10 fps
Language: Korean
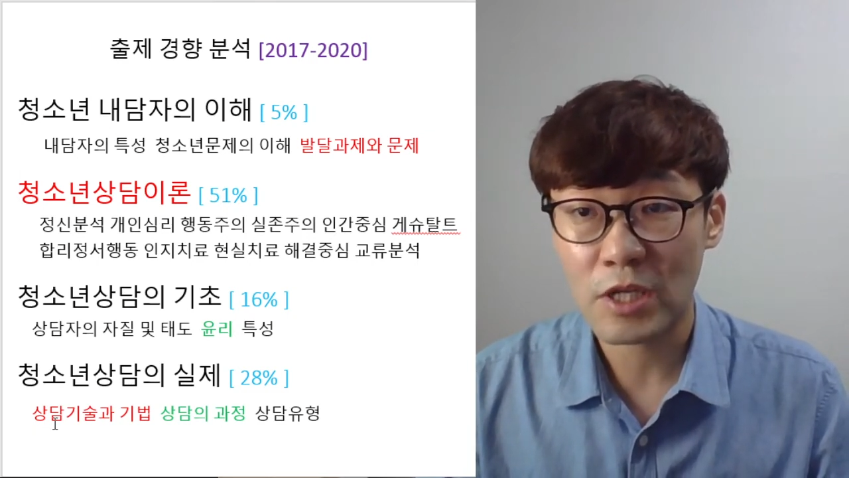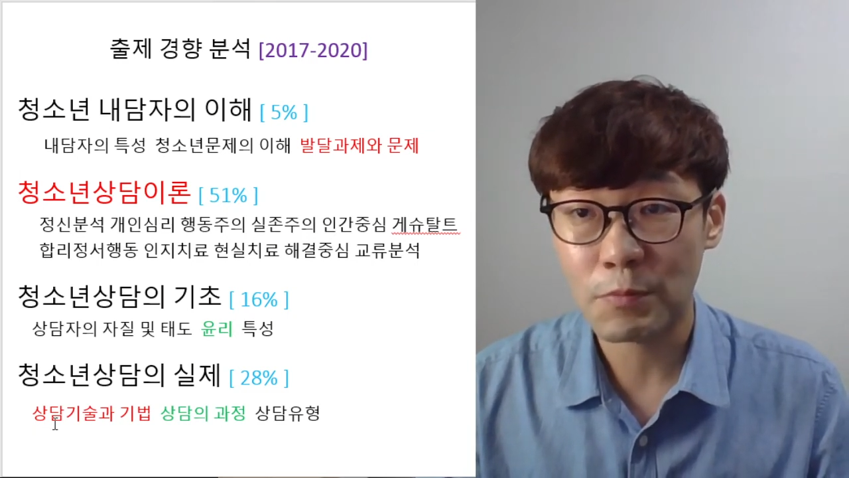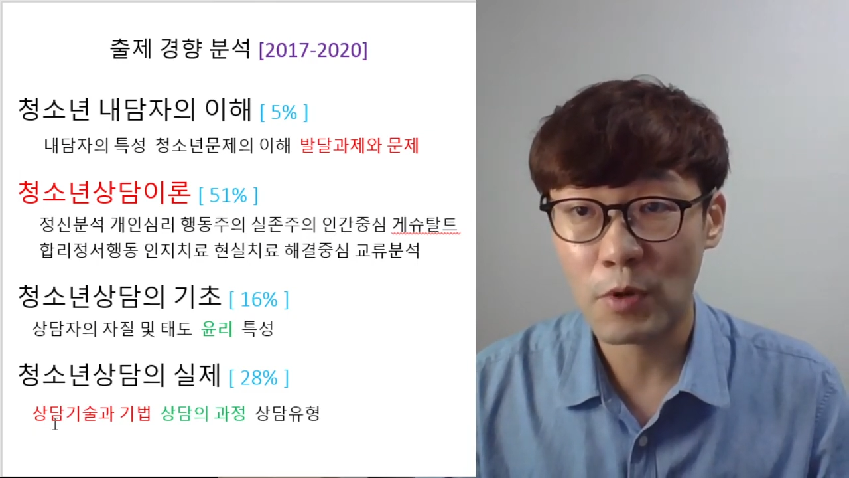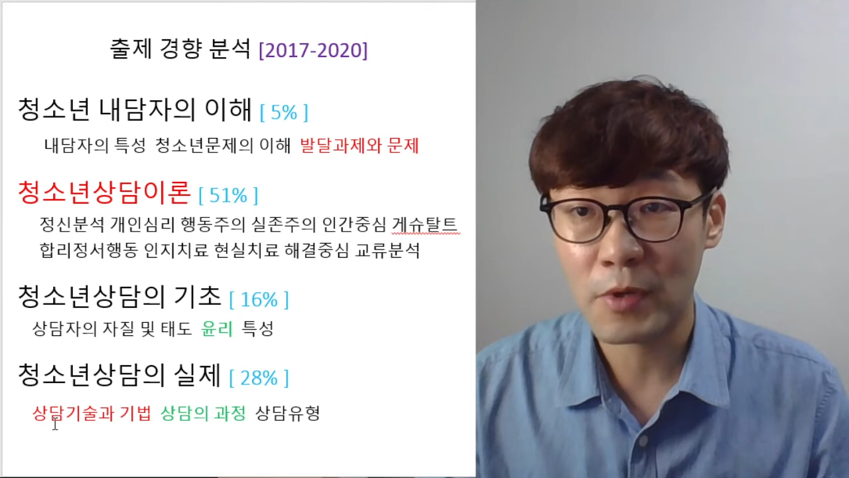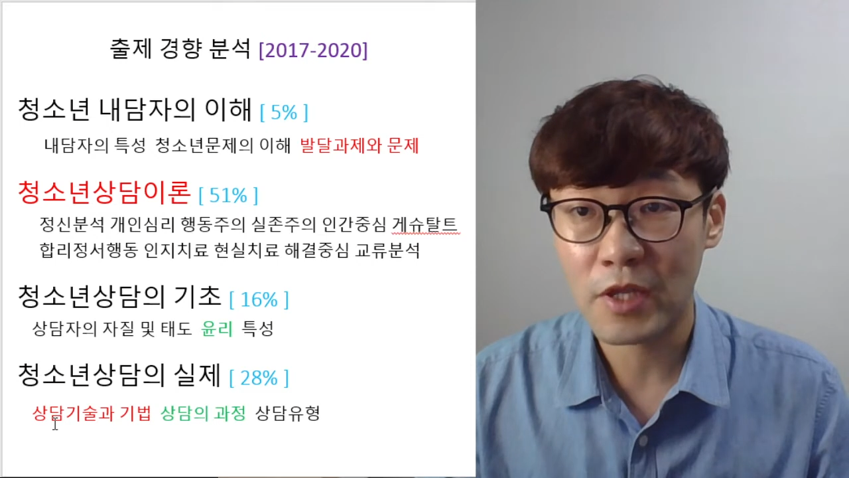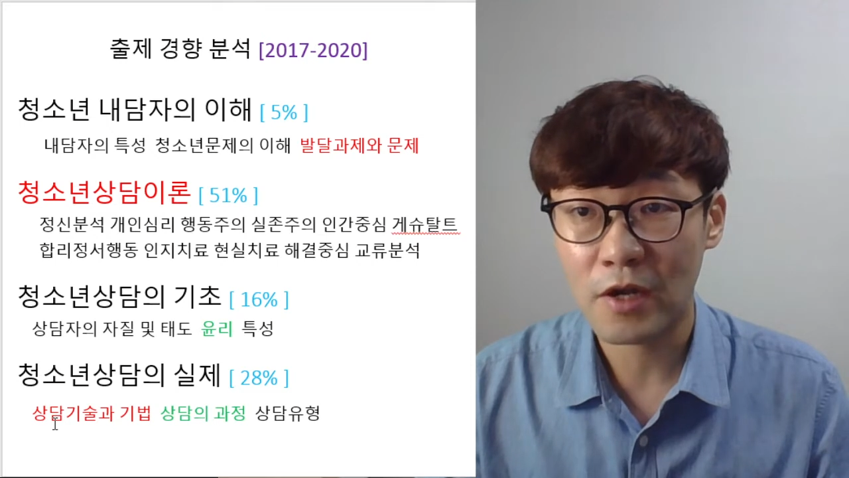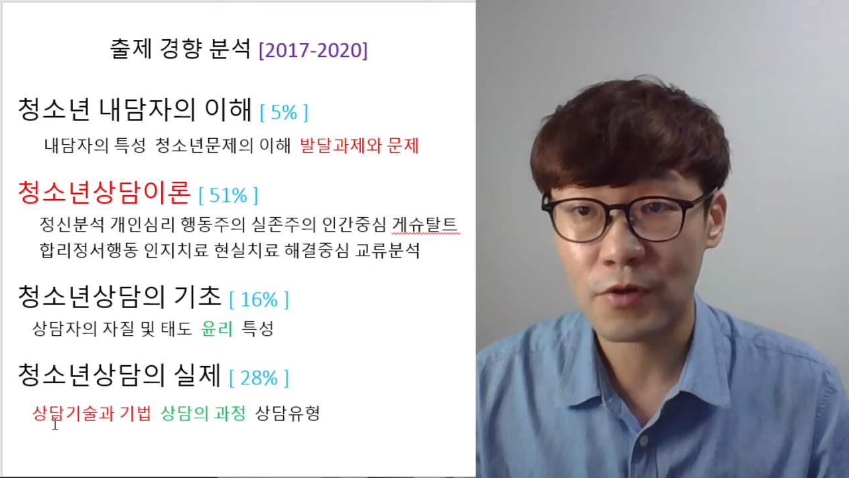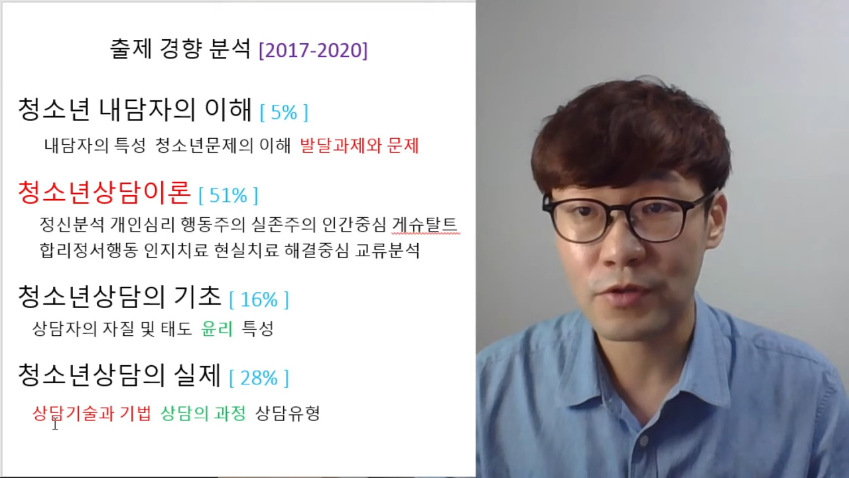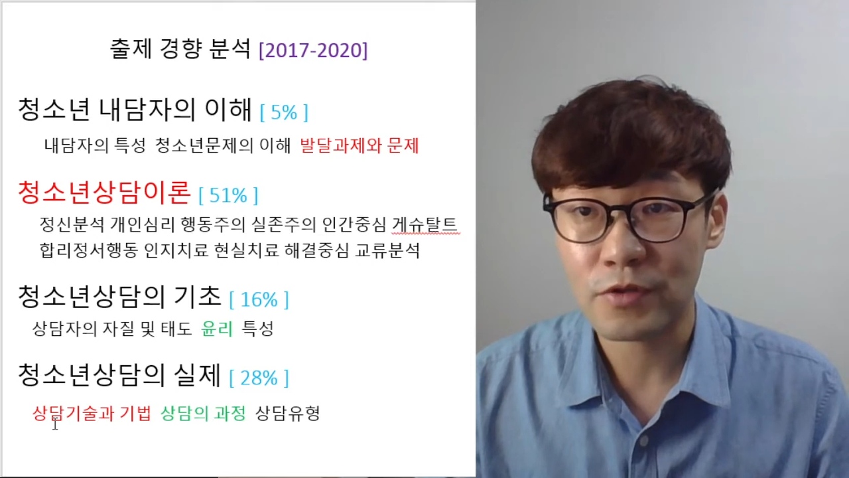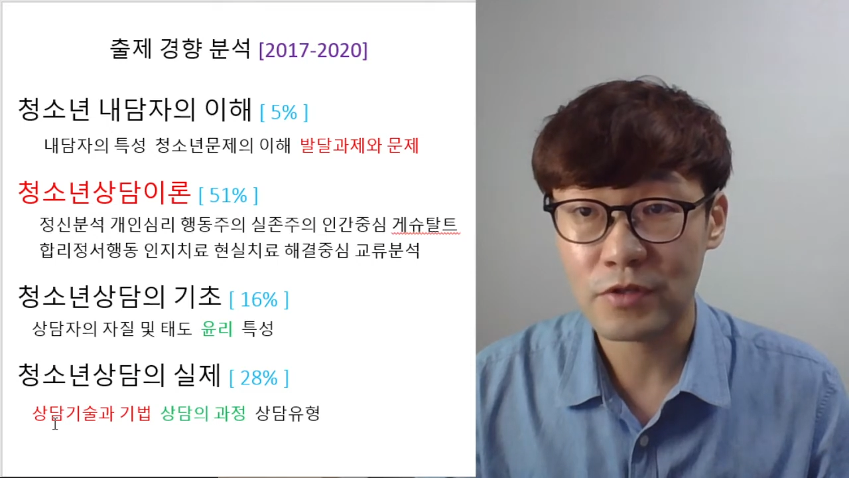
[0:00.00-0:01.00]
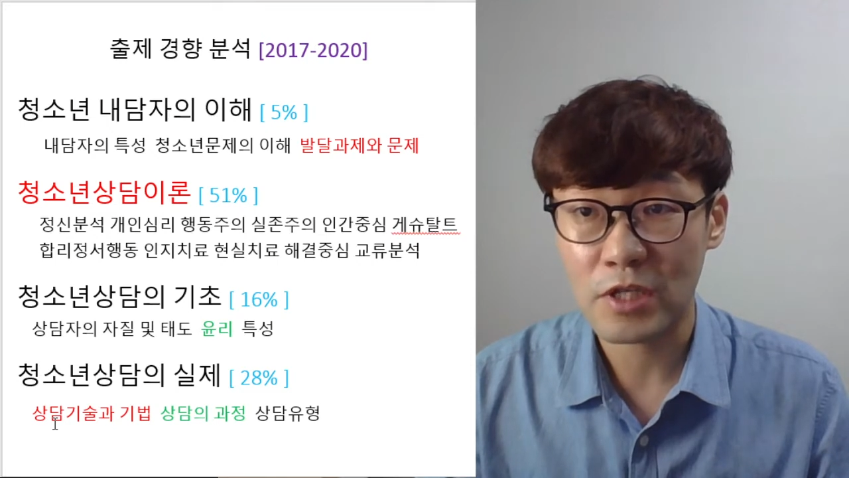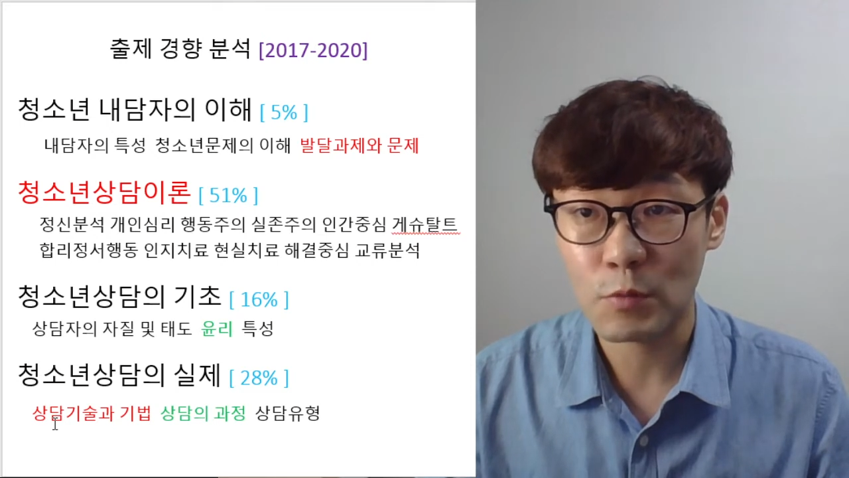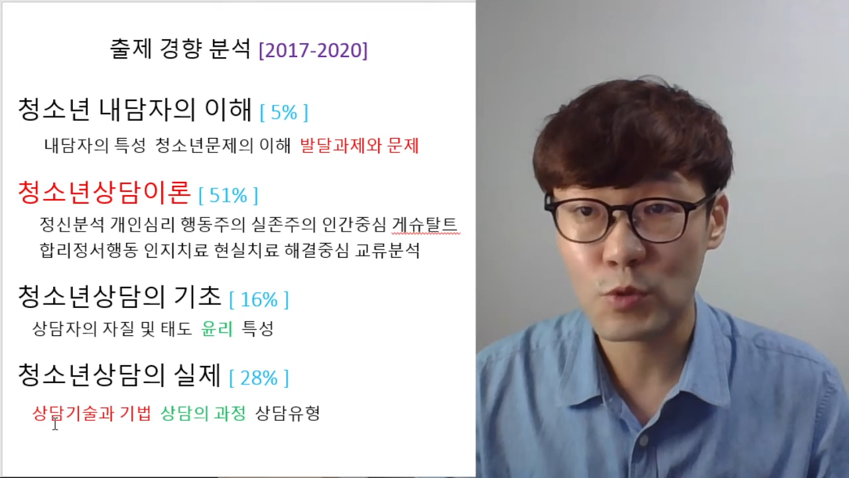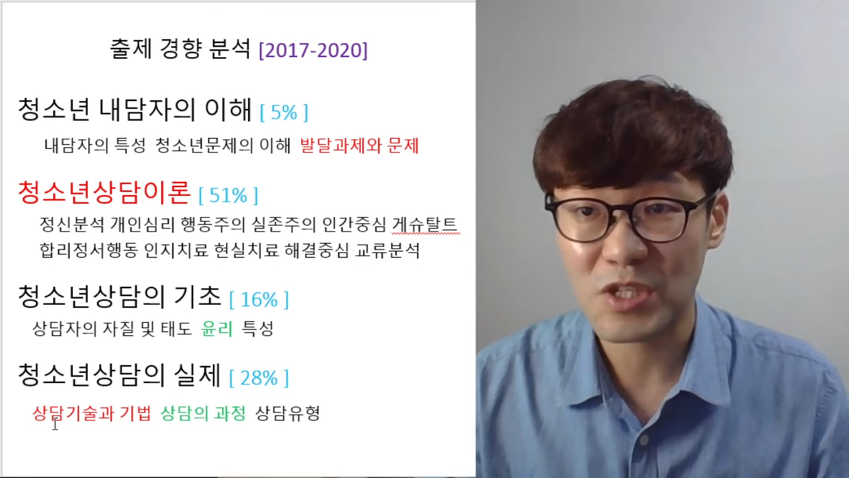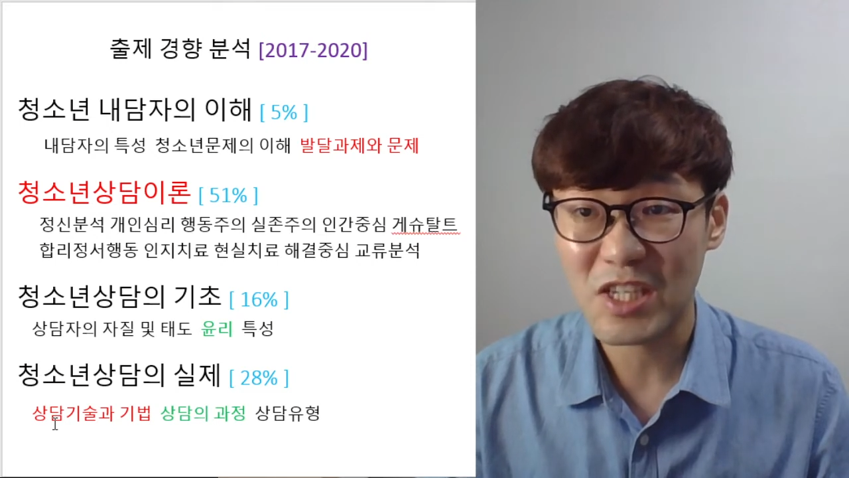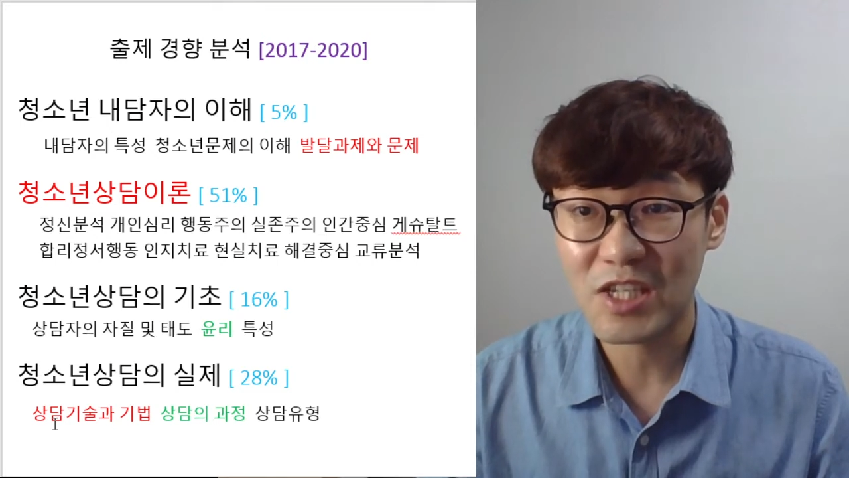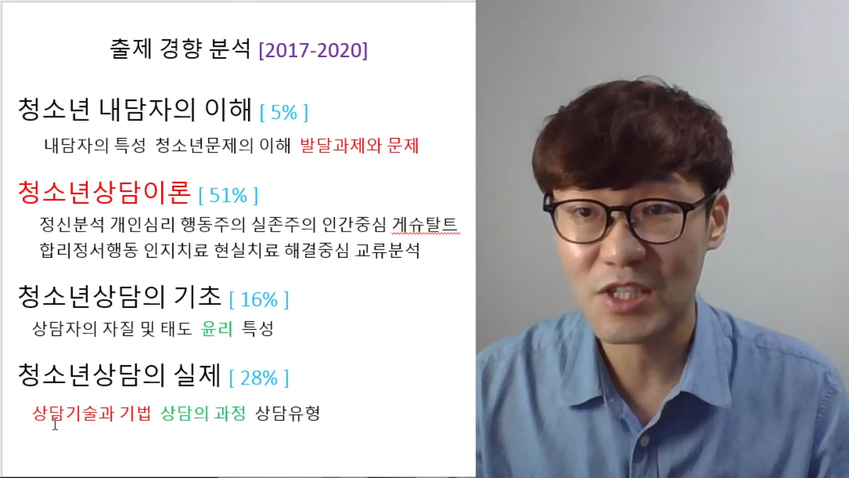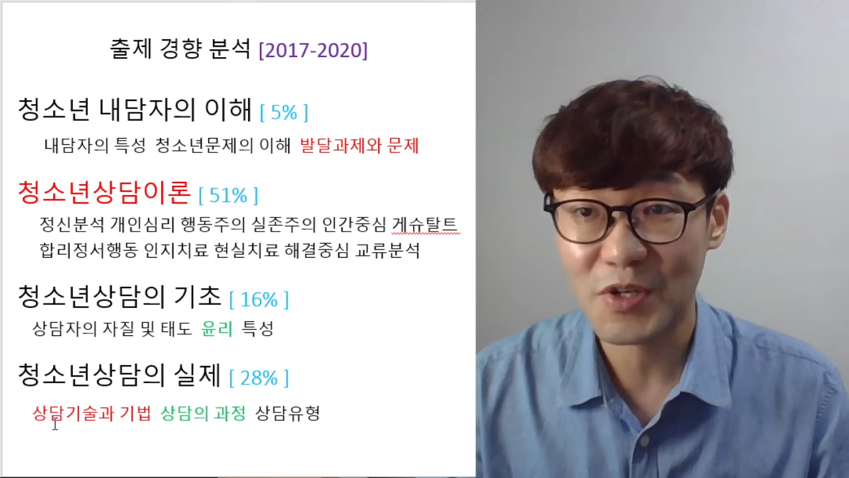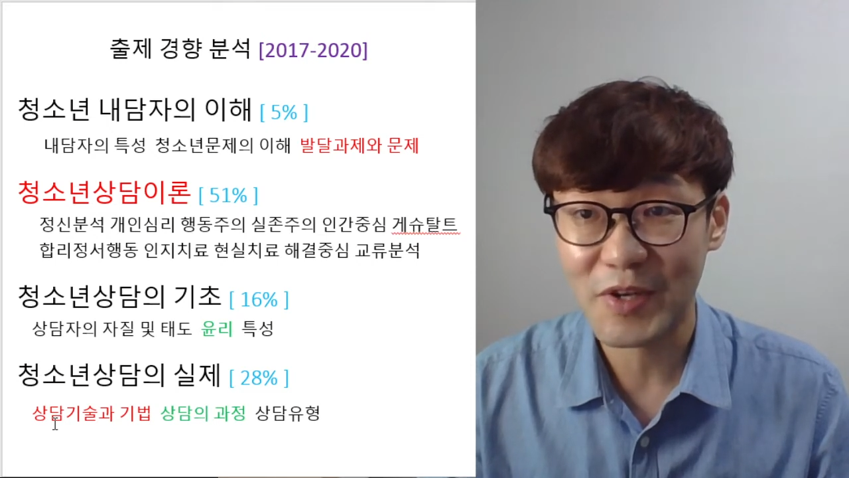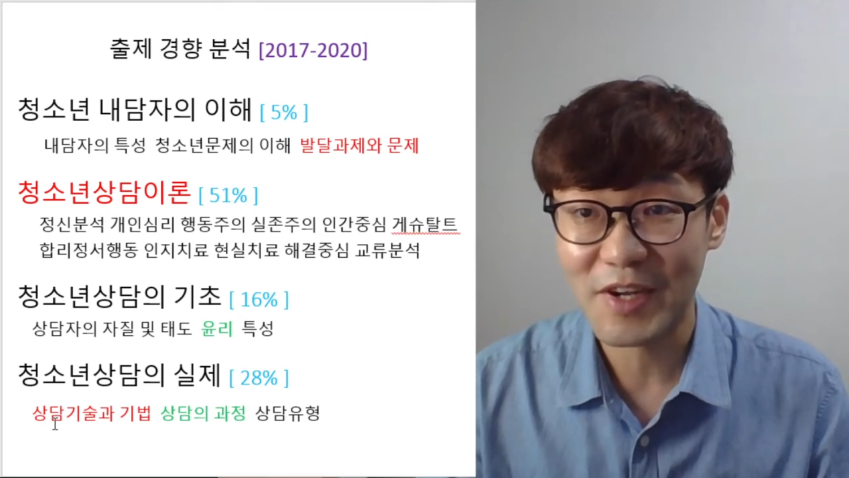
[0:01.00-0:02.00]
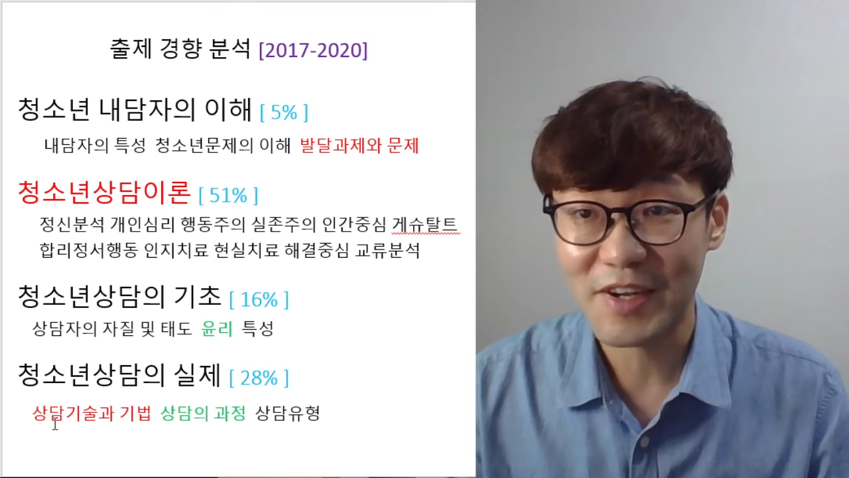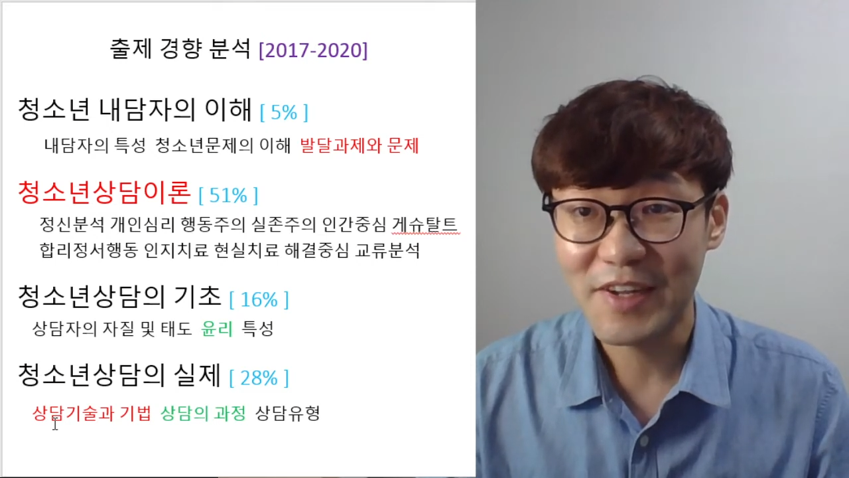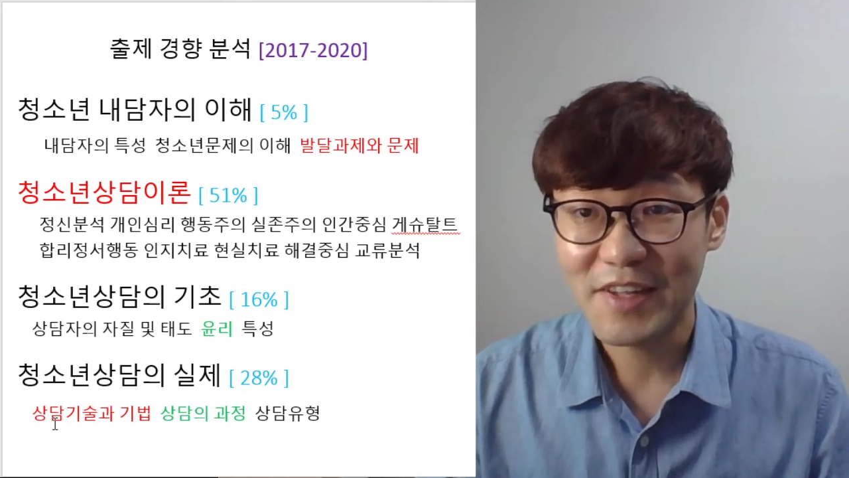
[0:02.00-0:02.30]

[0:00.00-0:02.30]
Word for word: 기법에 대한 것들은 기본적으로 익히셔야